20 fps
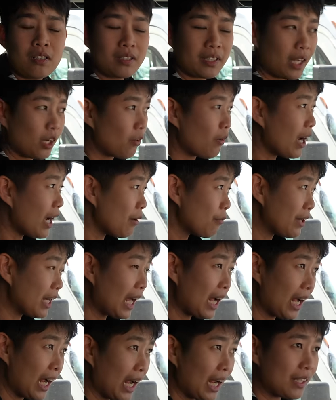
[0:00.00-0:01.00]
แต่ว่าเว
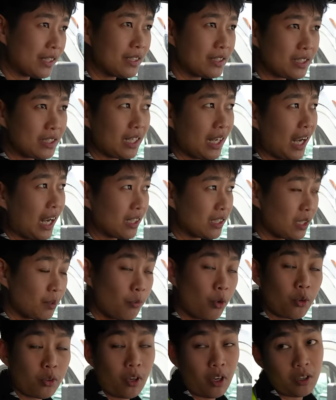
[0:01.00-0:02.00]
ลาอ่านจริงๆอ่านเกือบ
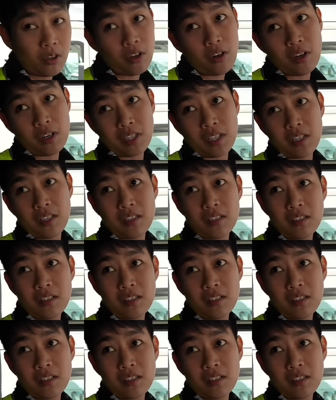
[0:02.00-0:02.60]
หกร้อยข้อนะ